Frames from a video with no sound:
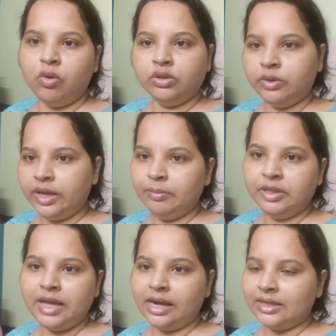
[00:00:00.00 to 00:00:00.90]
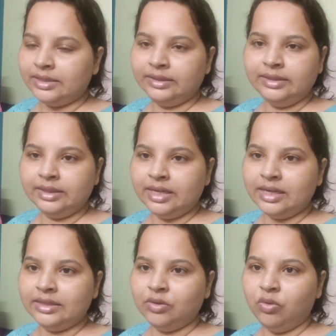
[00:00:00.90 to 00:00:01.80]
ও তো এমনি তারাইটা তিনটা
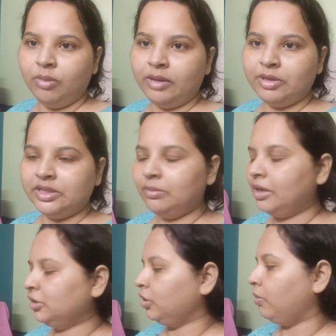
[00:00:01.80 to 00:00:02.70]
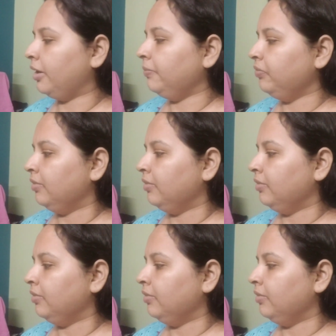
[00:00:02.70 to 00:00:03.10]
নাগাদ ঘুমায় বেশিরভাগ সময়